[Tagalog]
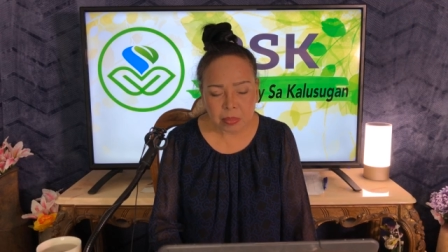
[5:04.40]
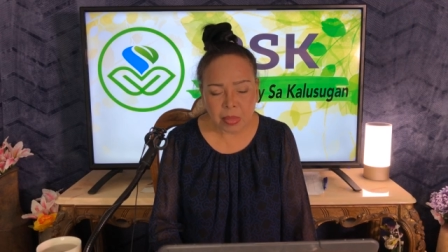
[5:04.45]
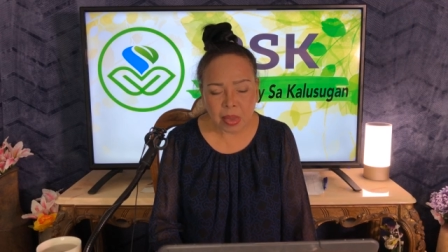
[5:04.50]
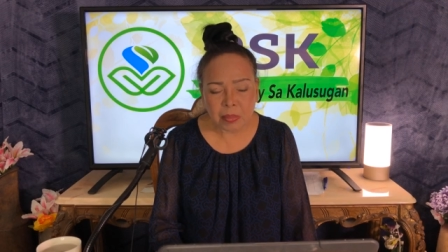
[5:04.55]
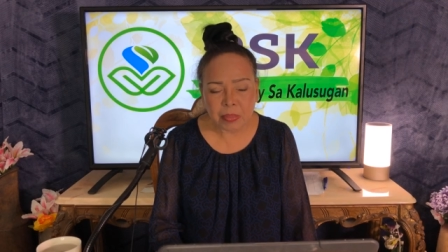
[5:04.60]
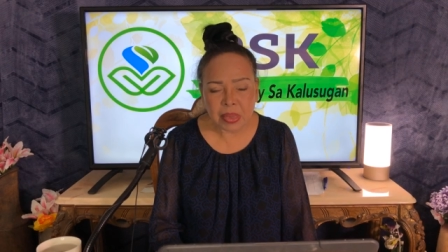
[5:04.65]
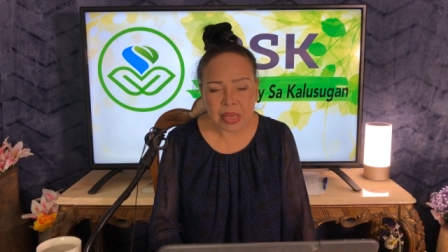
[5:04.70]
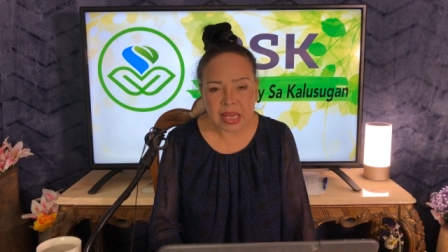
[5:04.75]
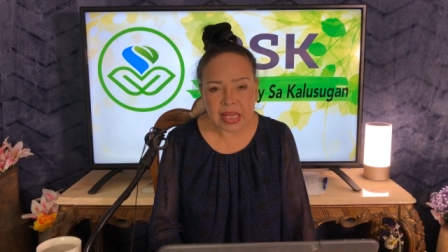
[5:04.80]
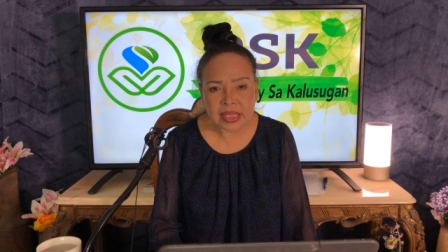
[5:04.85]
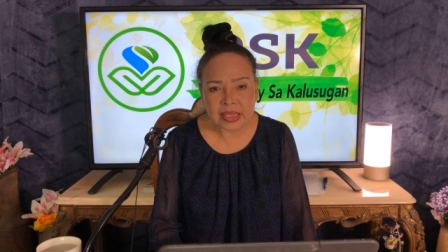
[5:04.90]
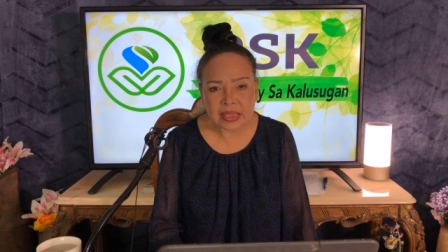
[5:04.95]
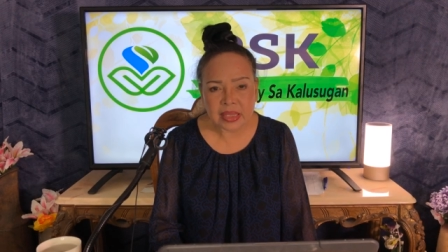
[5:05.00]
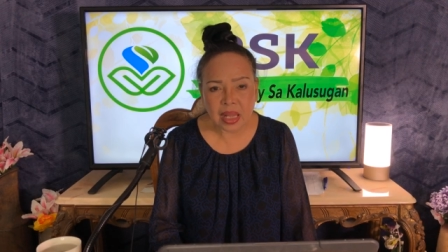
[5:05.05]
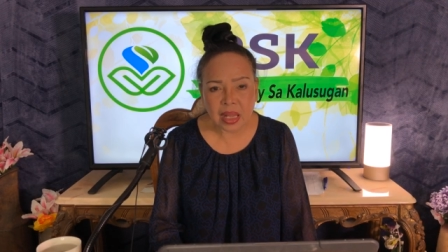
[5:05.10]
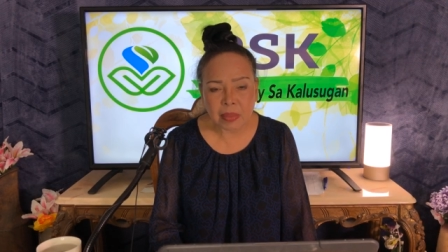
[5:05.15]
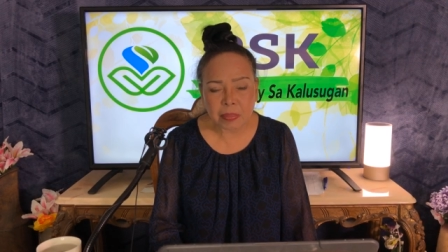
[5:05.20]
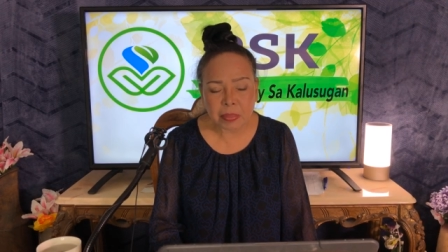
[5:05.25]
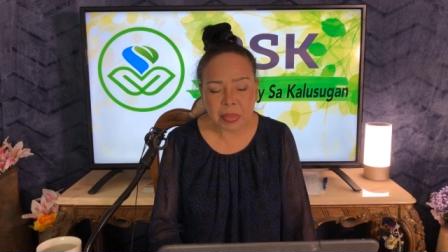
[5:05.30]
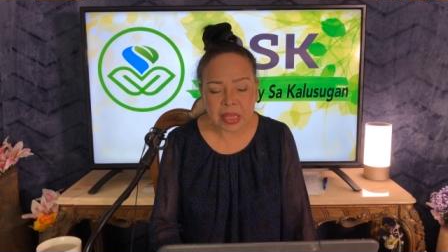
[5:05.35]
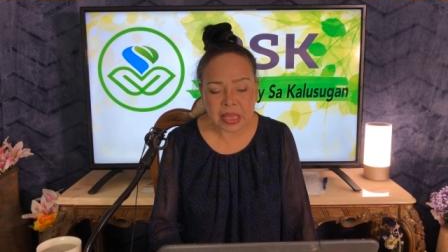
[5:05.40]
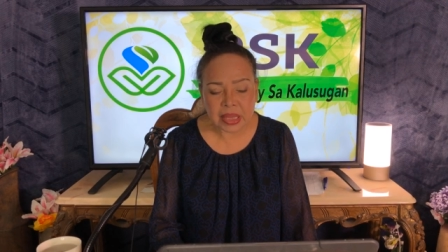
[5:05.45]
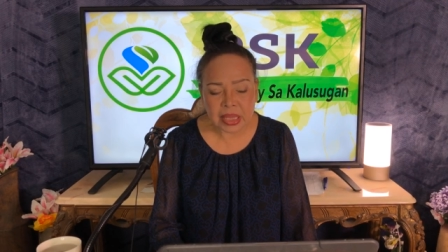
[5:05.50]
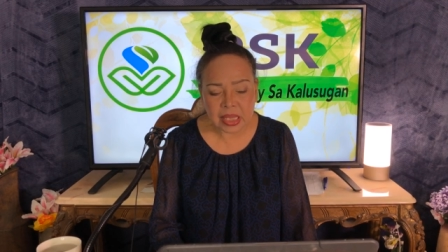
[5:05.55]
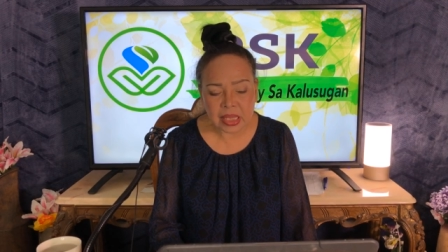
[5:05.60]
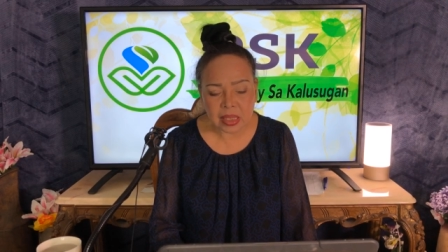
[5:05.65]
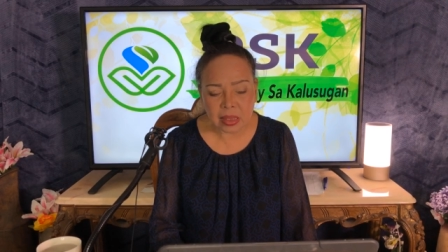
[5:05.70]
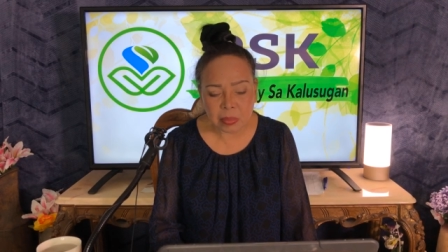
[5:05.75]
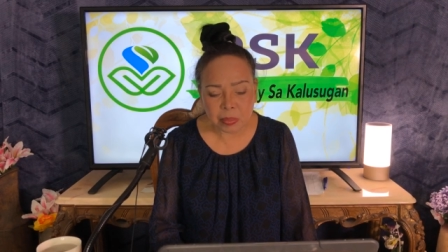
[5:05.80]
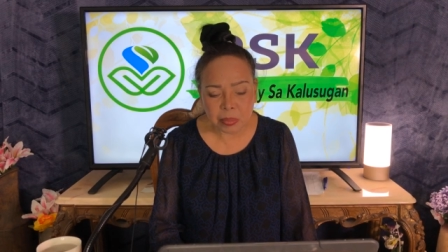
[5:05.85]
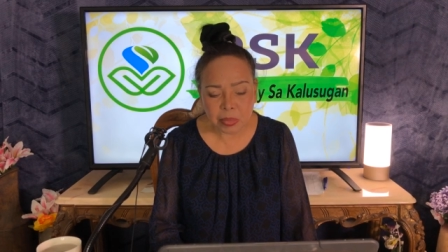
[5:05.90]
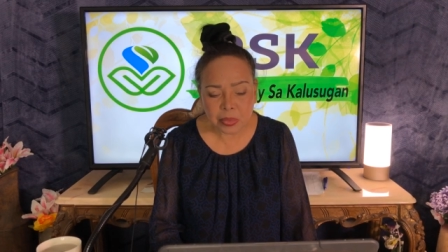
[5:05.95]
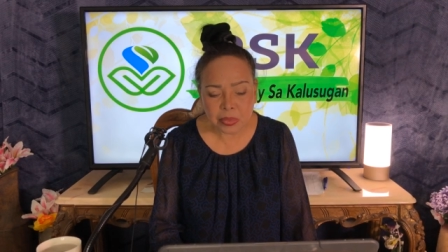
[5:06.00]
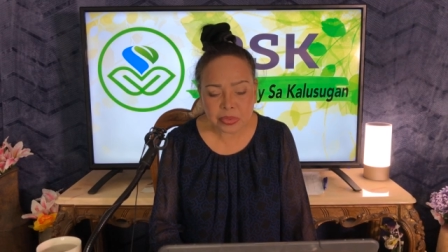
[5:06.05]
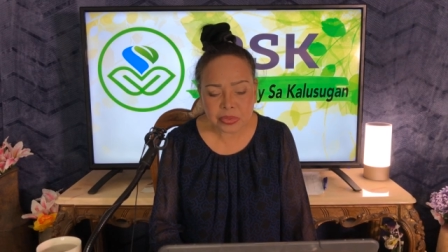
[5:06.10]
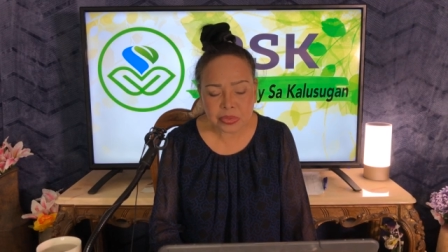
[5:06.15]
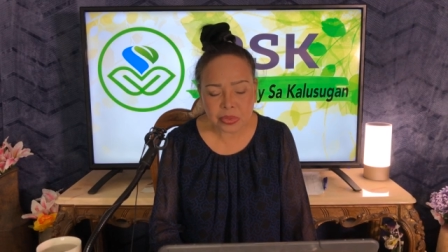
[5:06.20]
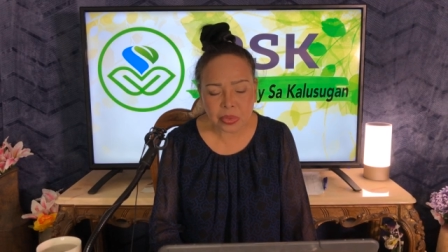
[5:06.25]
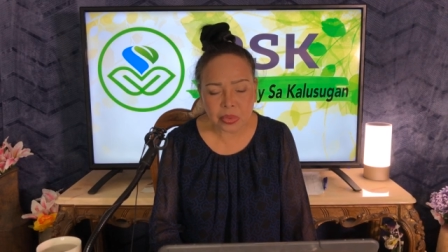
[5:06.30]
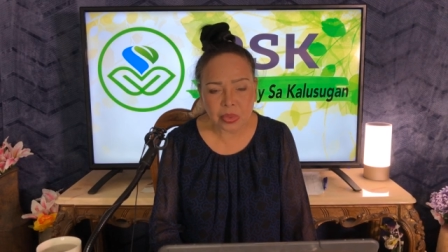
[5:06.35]
mabilis na pintig ng
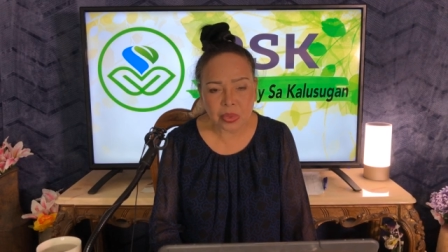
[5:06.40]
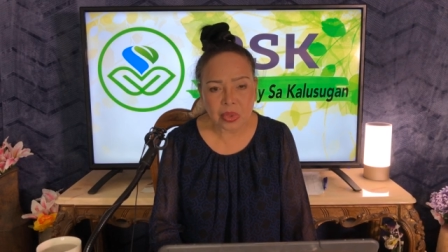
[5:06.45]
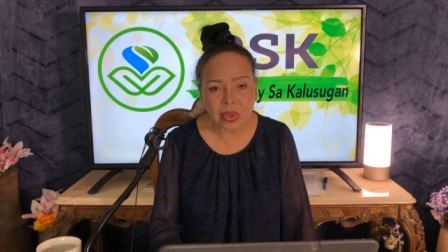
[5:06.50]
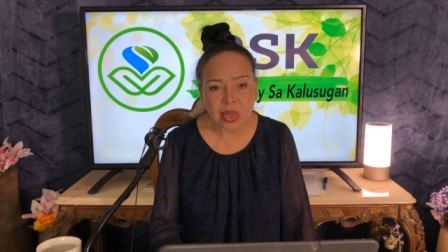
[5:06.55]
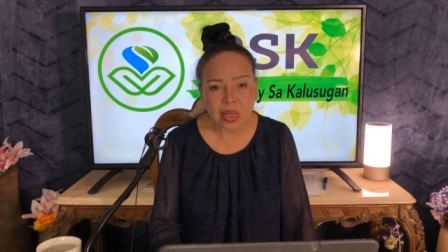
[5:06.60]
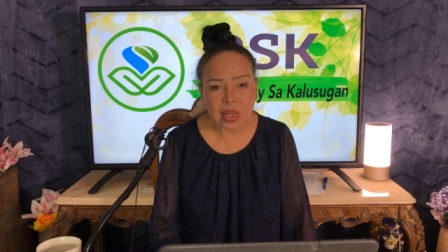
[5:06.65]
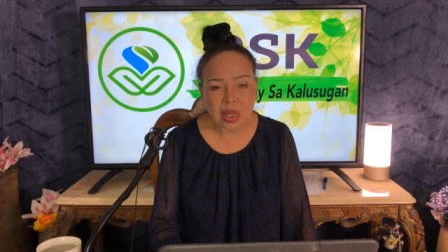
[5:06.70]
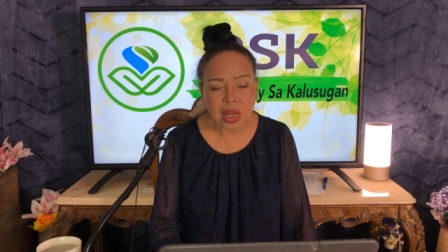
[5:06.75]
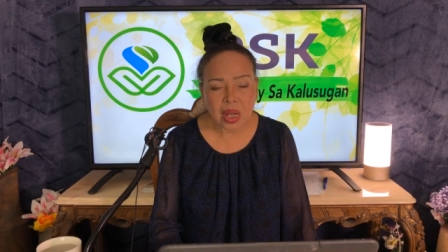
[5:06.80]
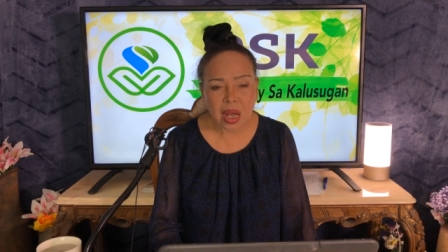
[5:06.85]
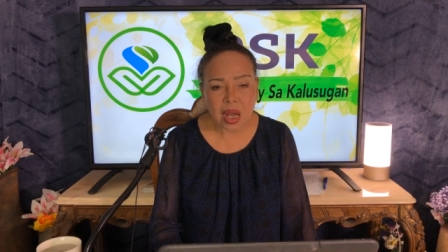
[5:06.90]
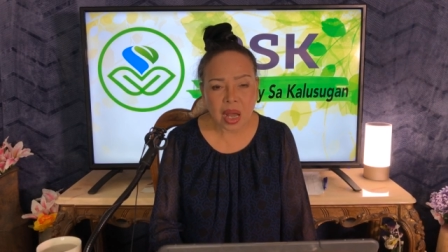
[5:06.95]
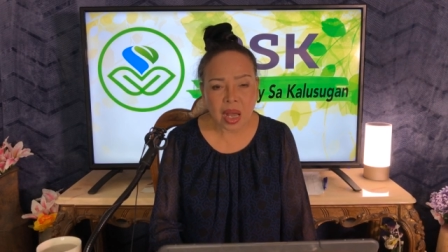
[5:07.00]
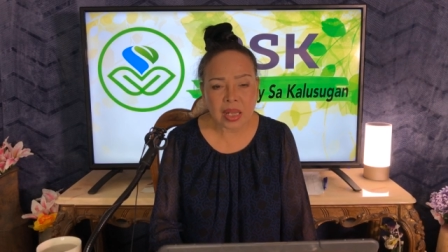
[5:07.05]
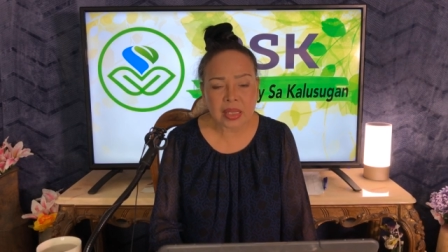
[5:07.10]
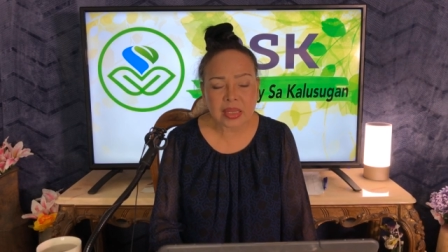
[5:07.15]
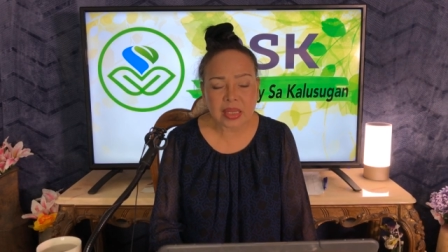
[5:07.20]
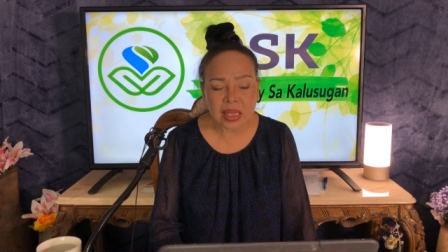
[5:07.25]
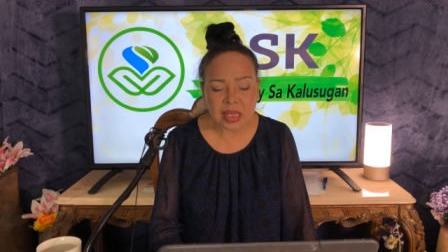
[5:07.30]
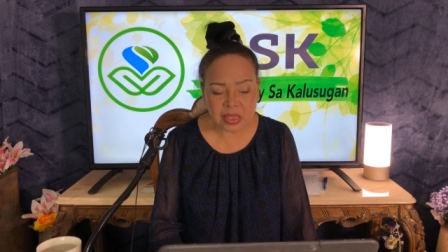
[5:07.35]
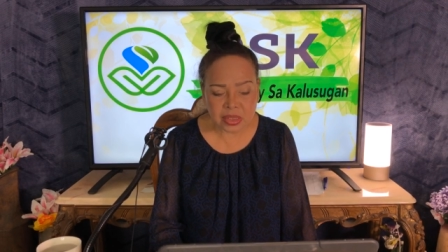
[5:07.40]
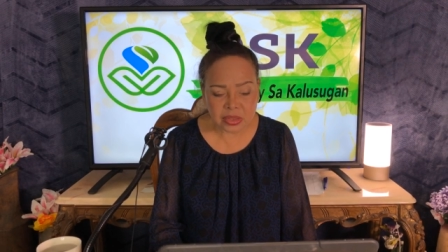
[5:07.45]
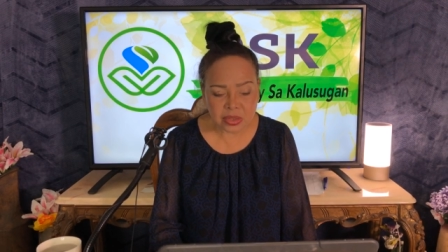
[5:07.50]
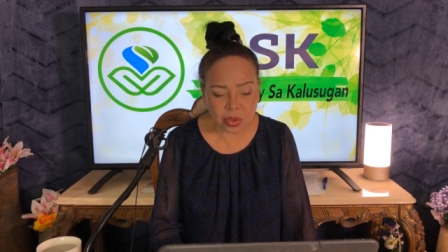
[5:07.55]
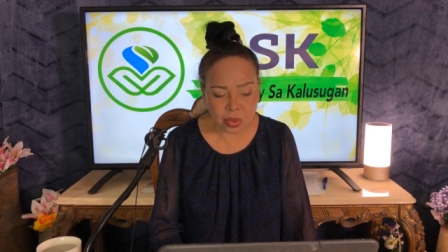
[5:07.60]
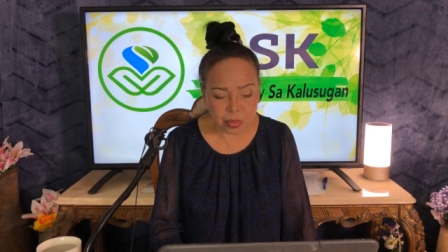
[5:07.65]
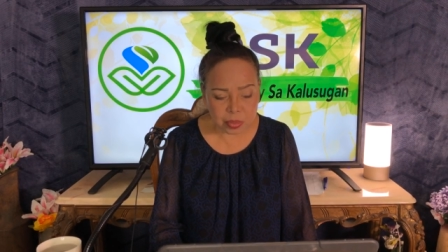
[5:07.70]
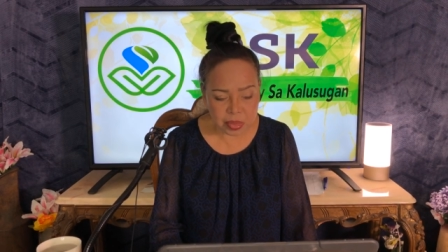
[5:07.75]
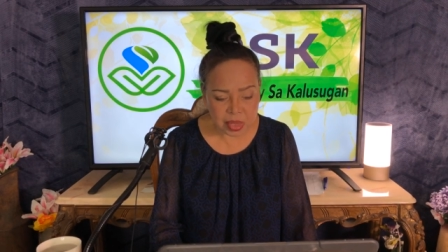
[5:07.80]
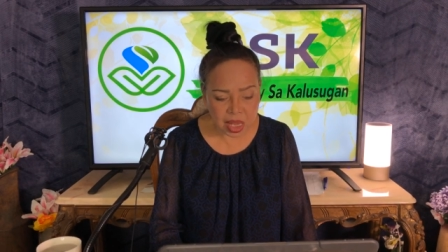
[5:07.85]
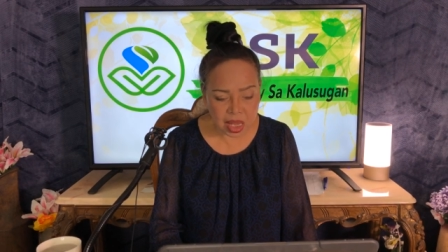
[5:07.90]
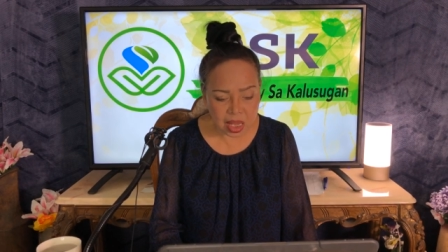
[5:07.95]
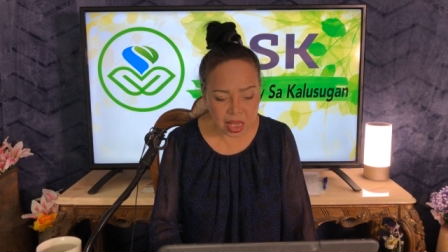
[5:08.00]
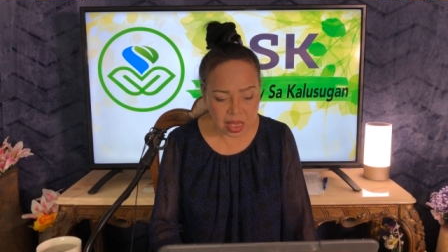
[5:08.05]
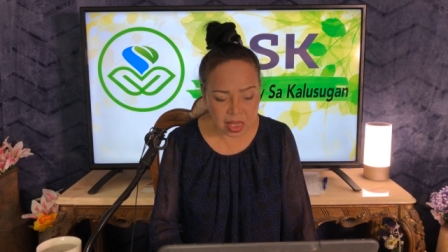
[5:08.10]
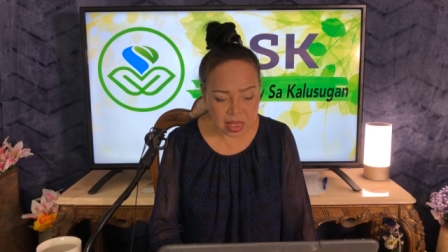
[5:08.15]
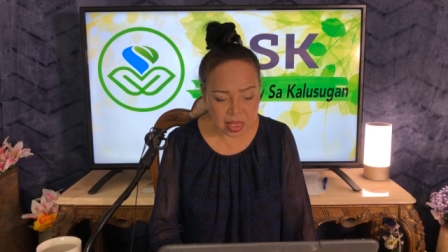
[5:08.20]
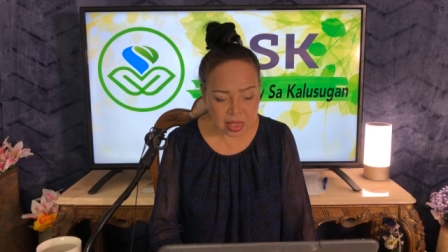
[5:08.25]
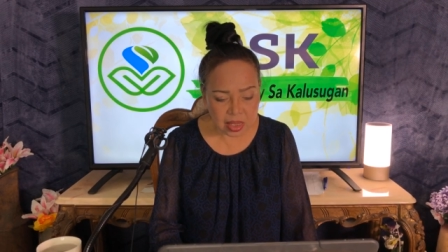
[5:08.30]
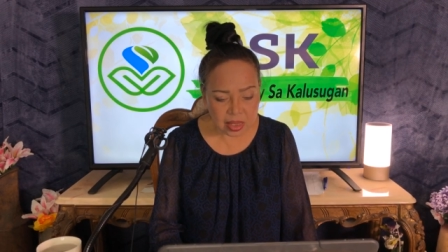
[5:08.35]
puso, at
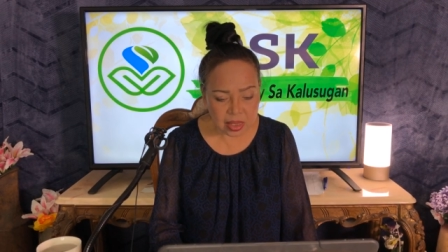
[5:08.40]
insomnia.